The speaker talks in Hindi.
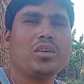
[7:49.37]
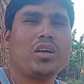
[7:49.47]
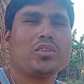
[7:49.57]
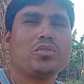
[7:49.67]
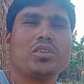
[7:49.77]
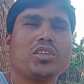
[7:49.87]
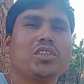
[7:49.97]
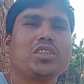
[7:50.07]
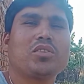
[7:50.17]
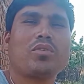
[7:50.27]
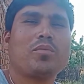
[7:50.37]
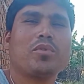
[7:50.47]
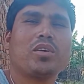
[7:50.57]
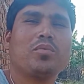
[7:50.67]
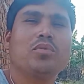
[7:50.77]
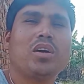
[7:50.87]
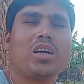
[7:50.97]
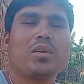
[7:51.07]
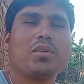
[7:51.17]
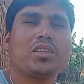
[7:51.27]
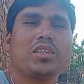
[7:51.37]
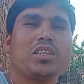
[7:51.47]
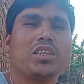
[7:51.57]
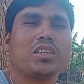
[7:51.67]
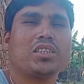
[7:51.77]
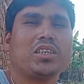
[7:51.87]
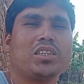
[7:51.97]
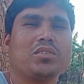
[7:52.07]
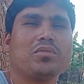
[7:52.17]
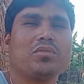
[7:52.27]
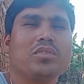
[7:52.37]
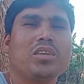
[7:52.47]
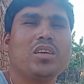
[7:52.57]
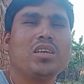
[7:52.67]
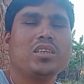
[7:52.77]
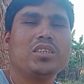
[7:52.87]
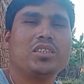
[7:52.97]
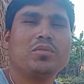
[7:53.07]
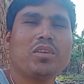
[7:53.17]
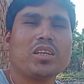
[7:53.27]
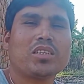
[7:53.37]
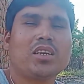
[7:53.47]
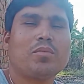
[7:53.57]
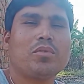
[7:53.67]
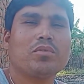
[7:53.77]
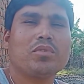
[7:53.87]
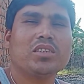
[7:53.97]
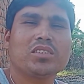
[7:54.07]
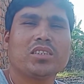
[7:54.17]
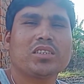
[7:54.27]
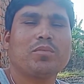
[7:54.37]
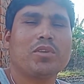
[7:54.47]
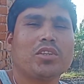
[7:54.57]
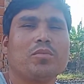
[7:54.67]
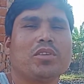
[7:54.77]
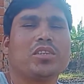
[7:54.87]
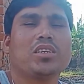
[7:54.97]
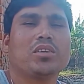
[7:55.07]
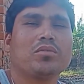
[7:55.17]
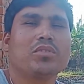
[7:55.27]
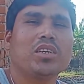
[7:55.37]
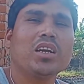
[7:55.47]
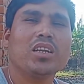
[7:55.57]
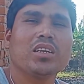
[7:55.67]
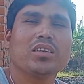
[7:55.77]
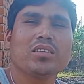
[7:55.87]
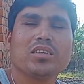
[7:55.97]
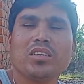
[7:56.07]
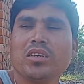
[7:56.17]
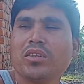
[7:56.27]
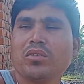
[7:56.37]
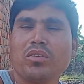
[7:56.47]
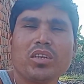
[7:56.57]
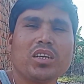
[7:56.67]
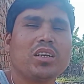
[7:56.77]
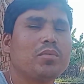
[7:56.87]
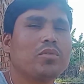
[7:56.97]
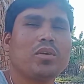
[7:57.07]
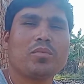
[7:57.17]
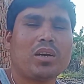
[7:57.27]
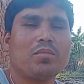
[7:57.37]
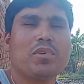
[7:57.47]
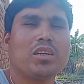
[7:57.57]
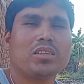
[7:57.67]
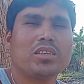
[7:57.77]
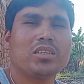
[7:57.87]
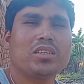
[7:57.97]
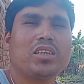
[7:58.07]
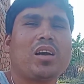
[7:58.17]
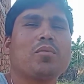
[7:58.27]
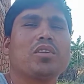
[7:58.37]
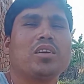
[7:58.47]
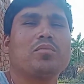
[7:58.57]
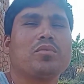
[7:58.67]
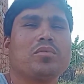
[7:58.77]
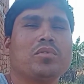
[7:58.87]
और छोटे क्रिएटर को आप लोग कभी आगे बढ़ते नहीं देखना चाहते हो इसी वजह से आप लोग अनसब्सक्राइब करते हैं मेरे चैनल को ठीक है ना तो ठीक है अभी तो हम काम में लगते हैं क्या बोलें आपको